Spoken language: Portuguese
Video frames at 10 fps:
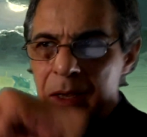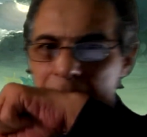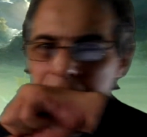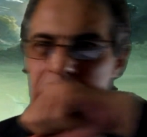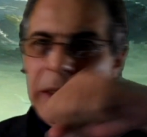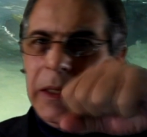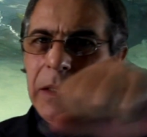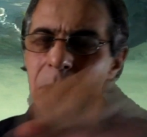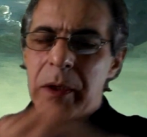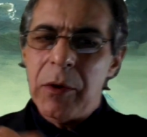
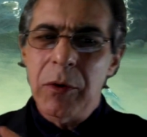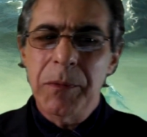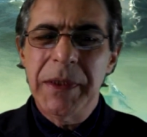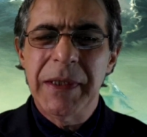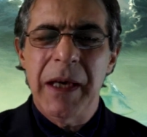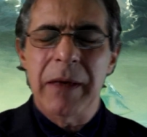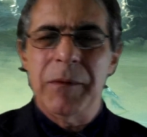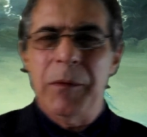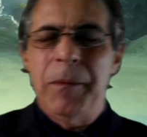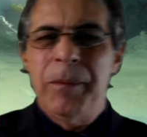Aqui o que eu
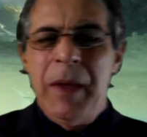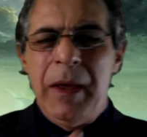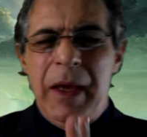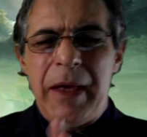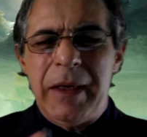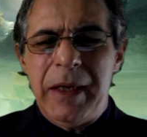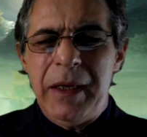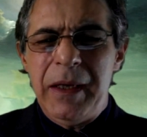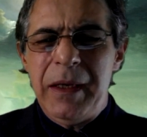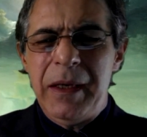observo é
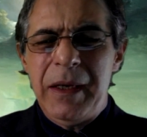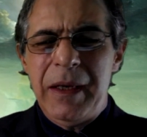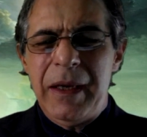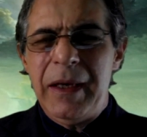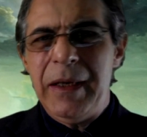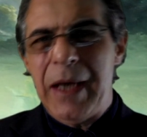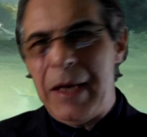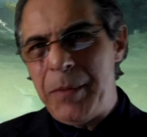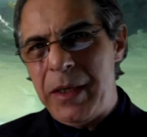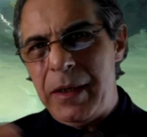que ele
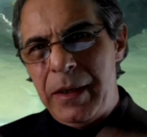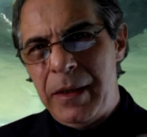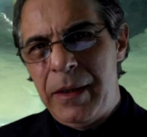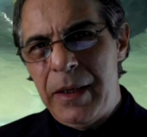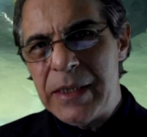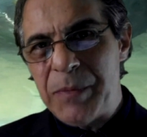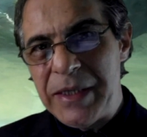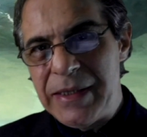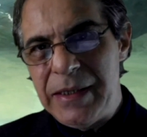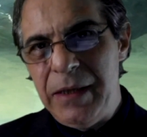abre
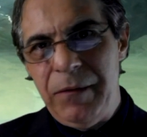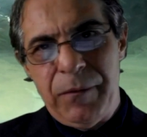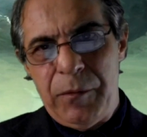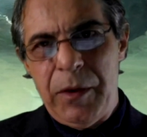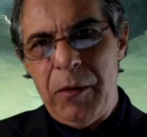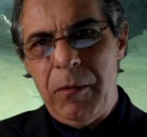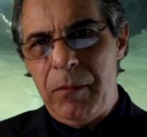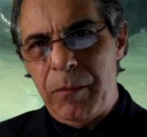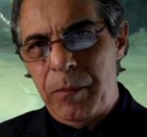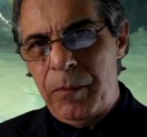expansivo, é um